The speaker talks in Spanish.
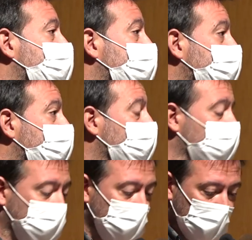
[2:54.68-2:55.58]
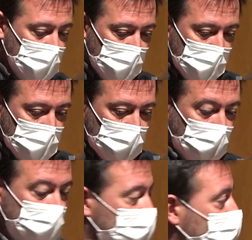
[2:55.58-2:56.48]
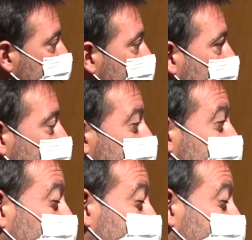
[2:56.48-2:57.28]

teletrabajo cuando en estos momentos lo hacen es